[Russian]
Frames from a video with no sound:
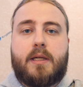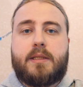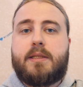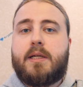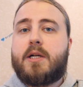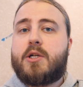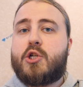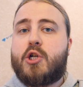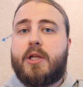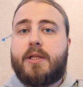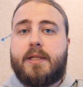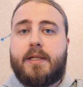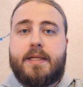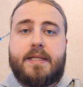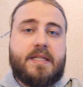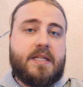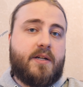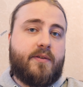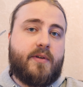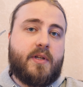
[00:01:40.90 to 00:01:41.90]
А также
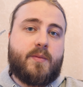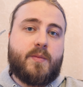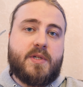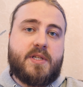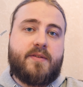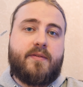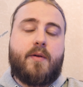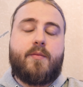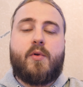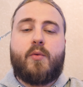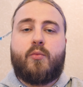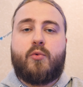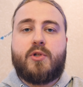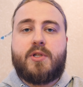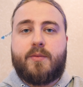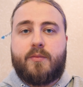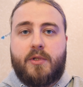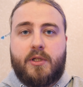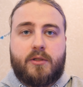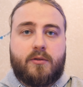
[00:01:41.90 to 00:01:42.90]
анализировать мы с вами
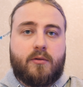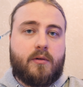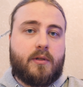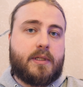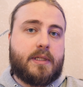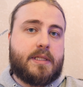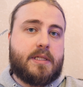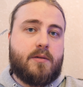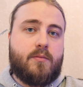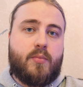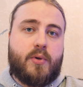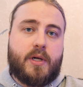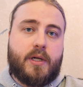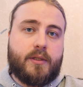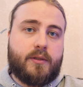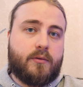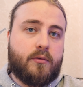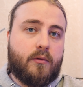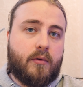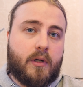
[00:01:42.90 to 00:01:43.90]
будем не только
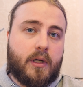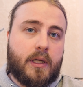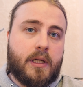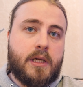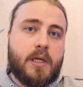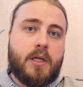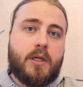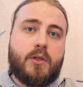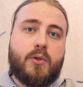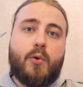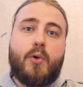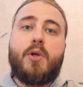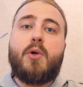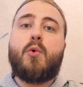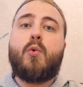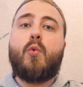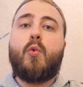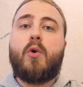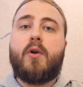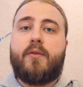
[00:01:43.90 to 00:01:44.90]
температуры, но и
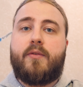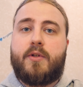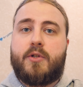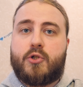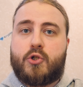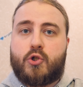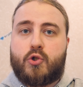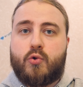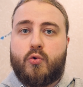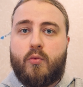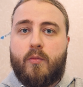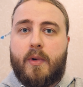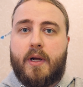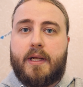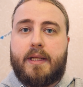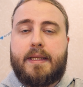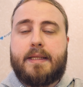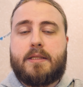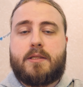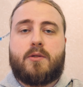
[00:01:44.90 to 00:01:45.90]
уровень шума
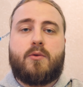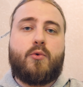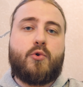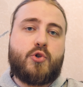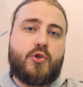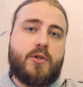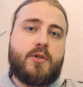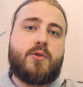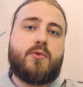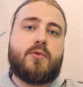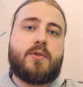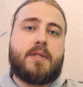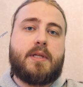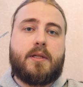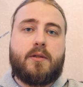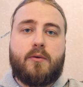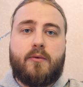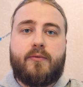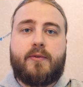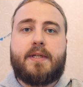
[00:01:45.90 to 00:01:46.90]
и сложность
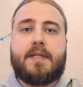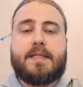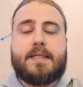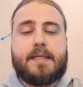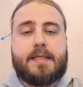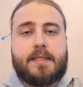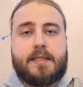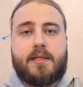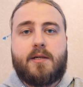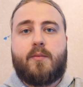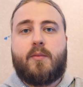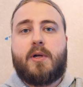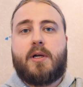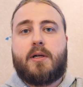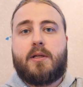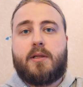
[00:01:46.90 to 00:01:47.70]
установки системы